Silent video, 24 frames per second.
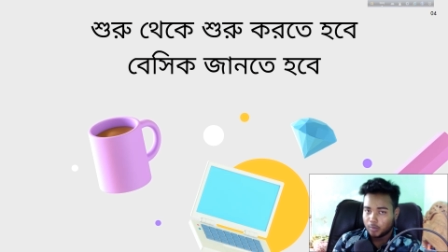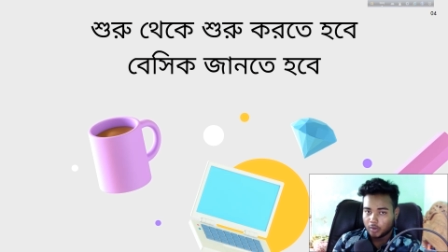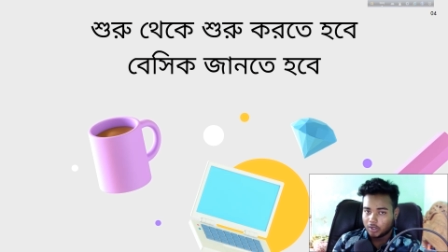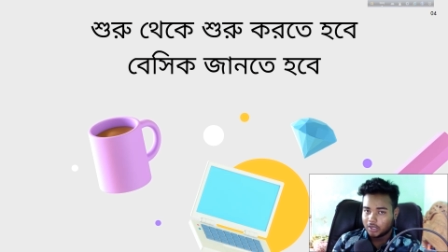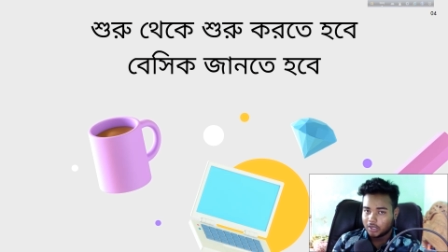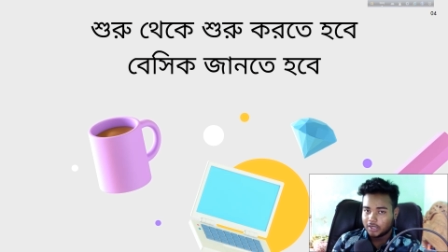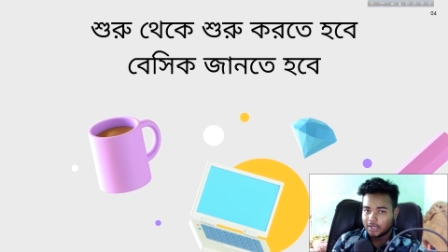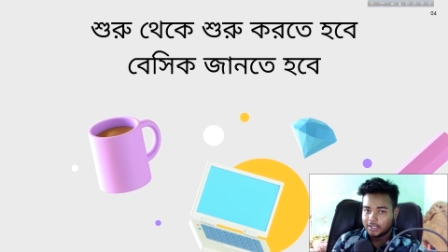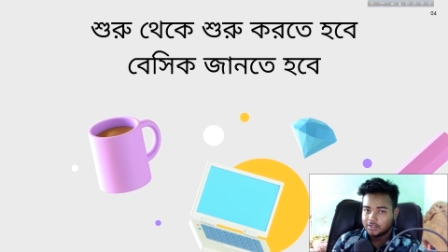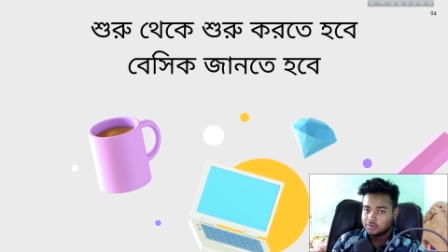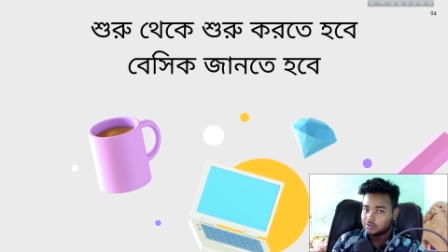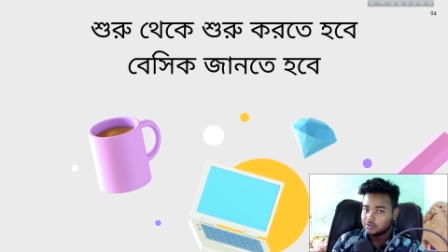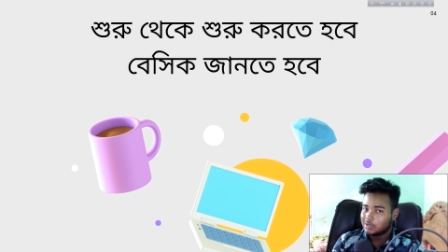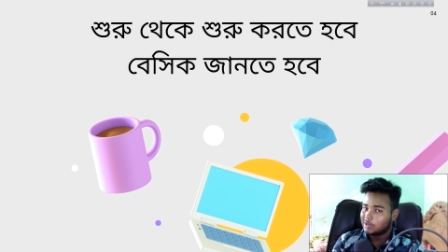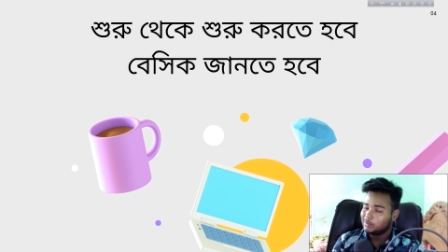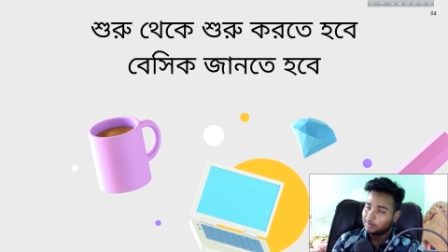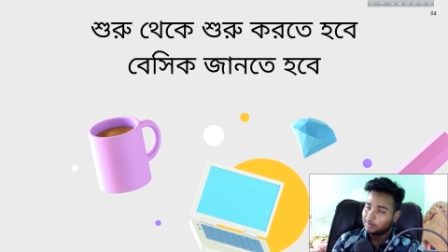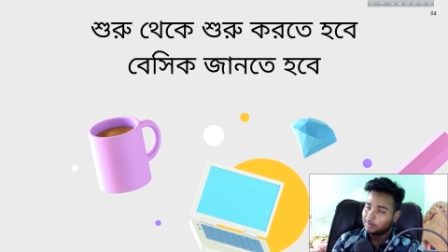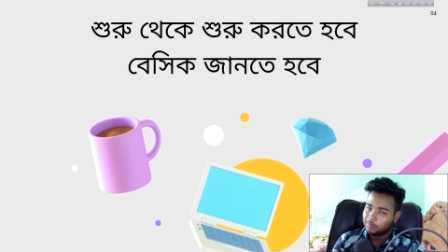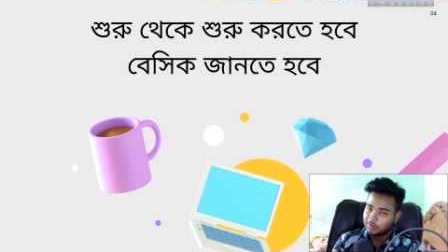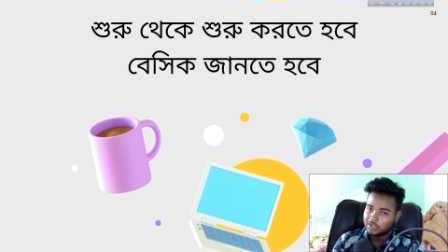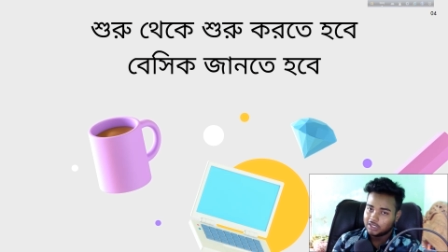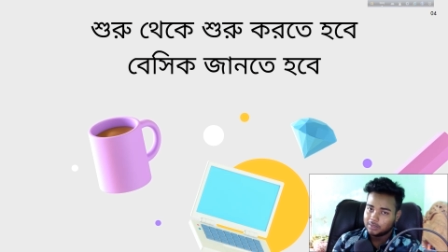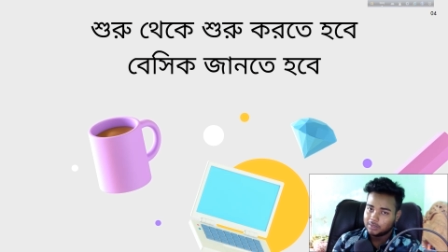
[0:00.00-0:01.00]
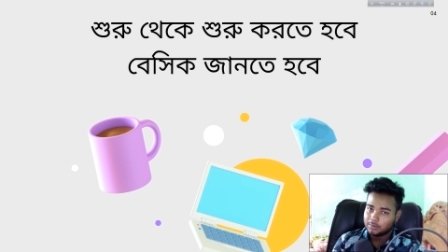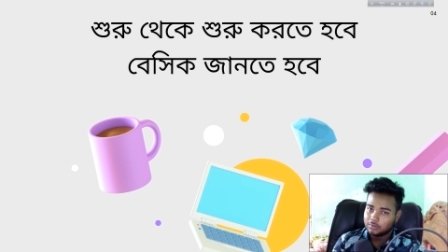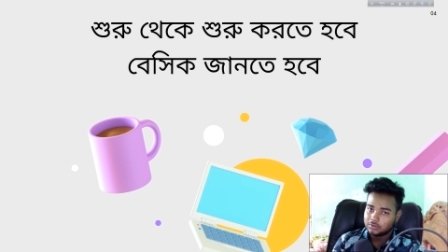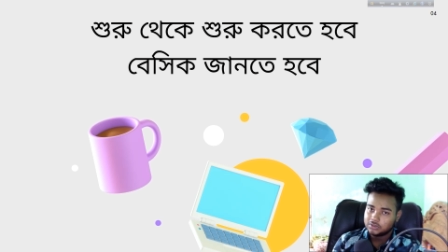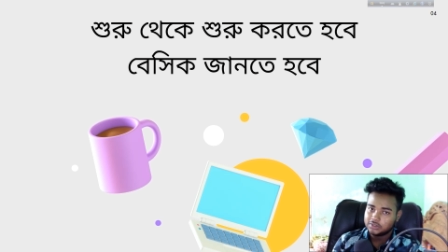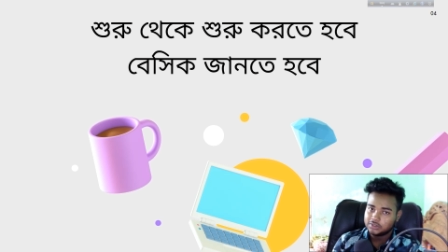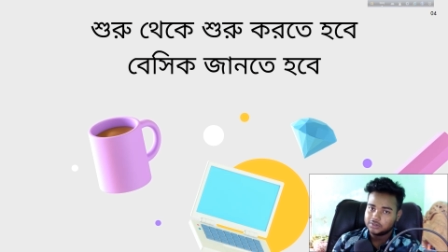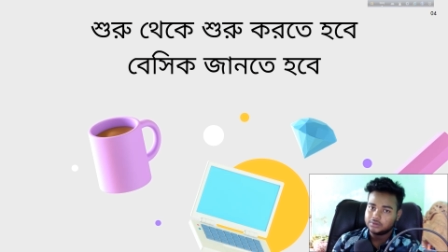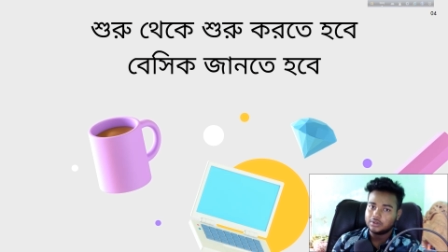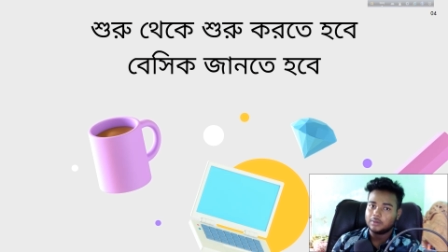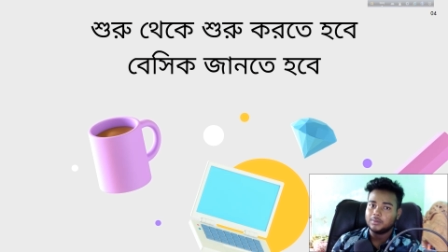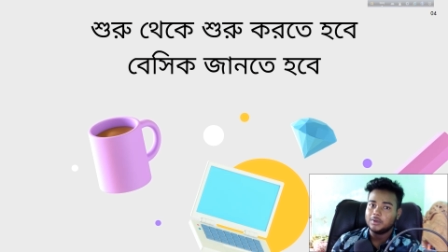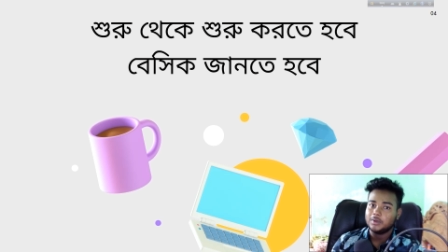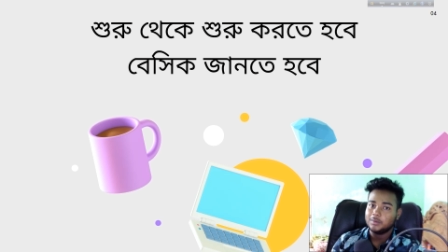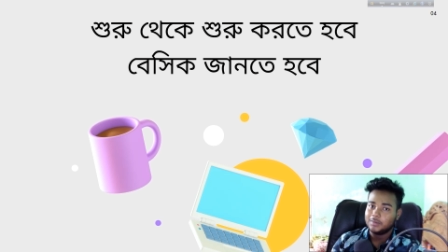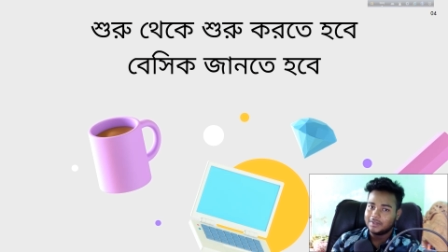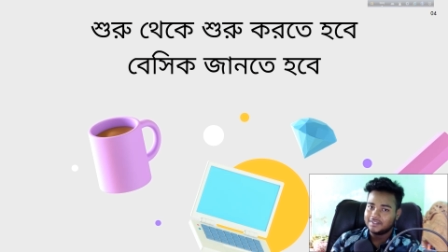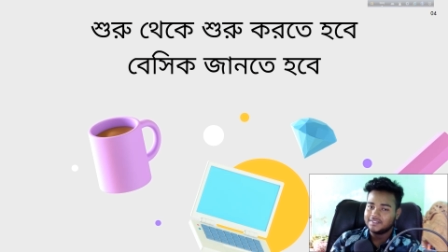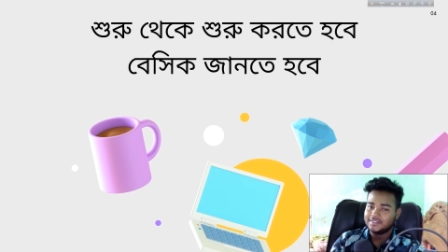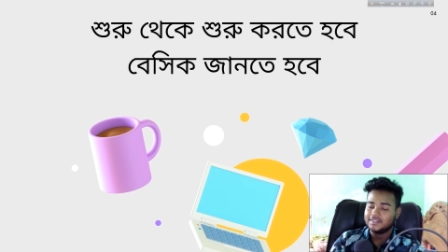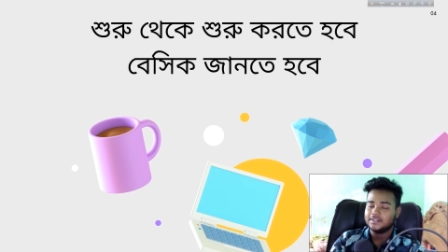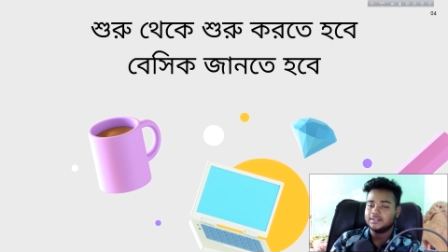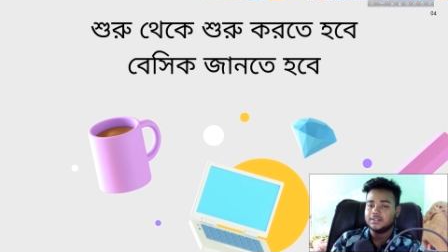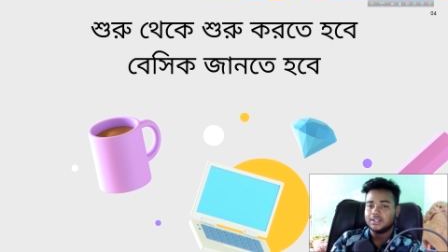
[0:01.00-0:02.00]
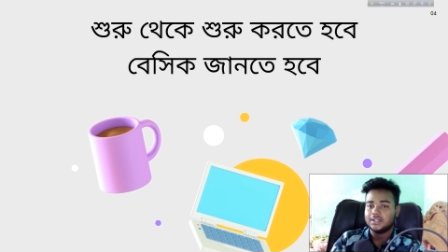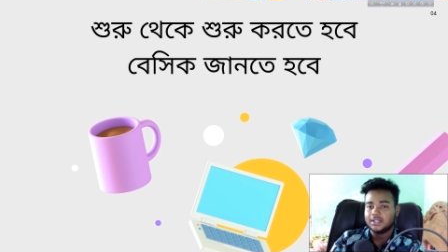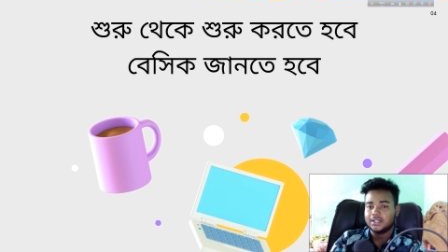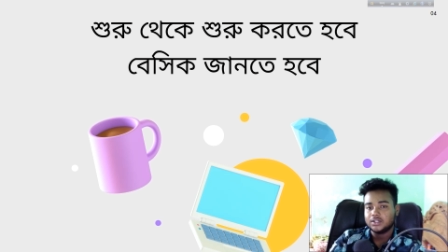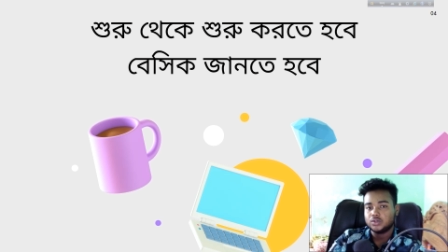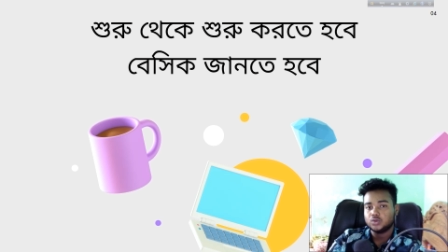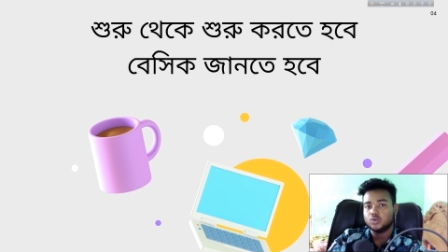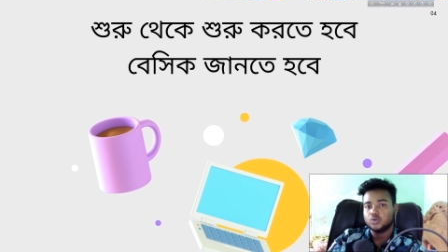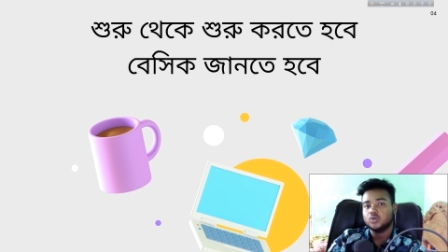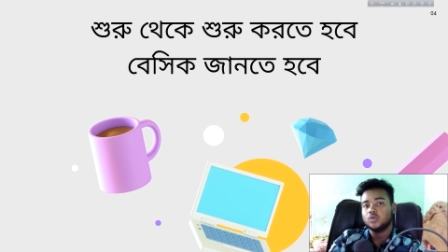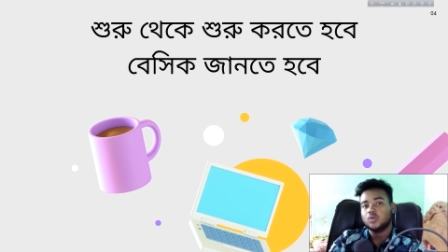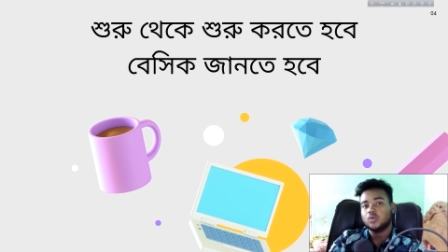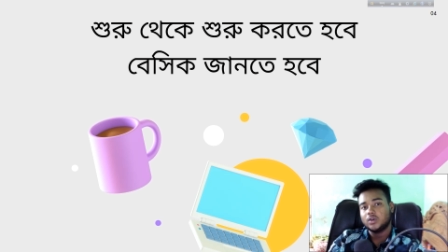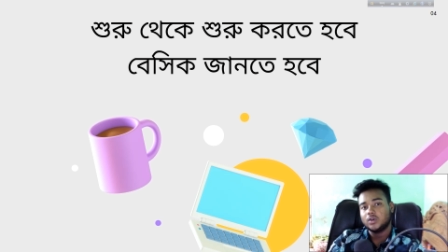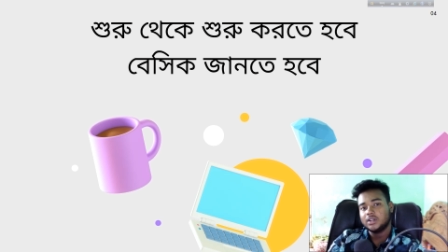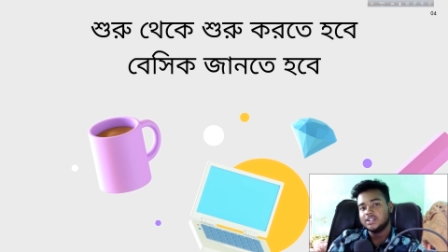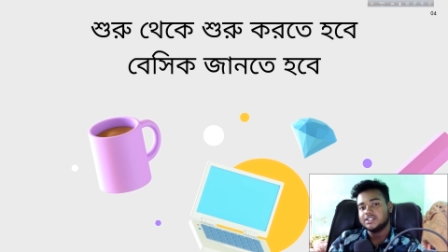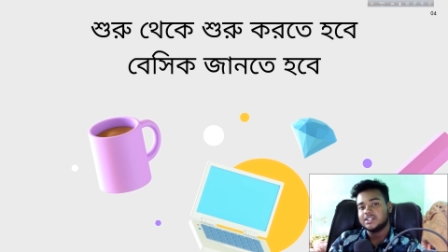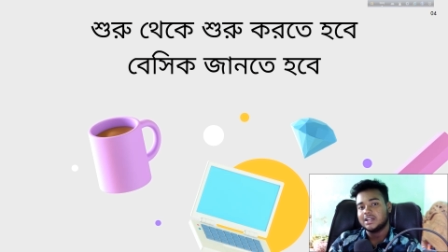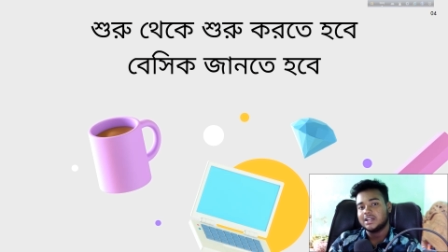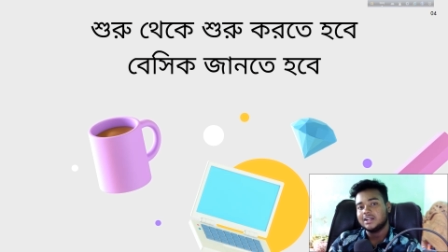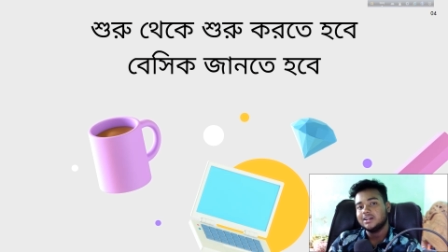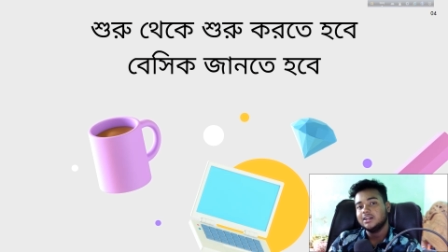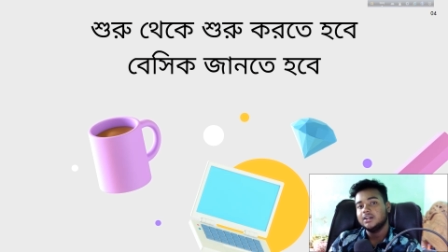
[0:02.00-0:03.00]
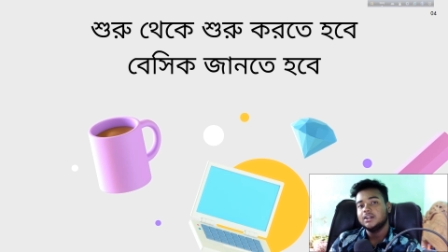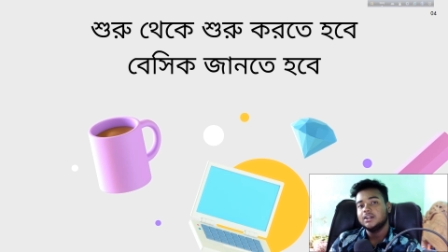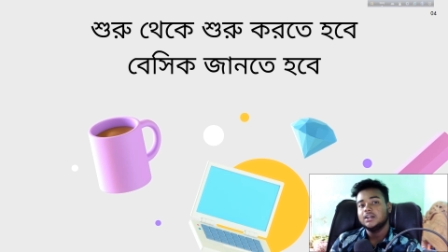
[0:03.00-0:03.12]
বলে নাই সো আমি আপনাকে বলছি সো আপনি বেসিক থেকে শুরু করেই যান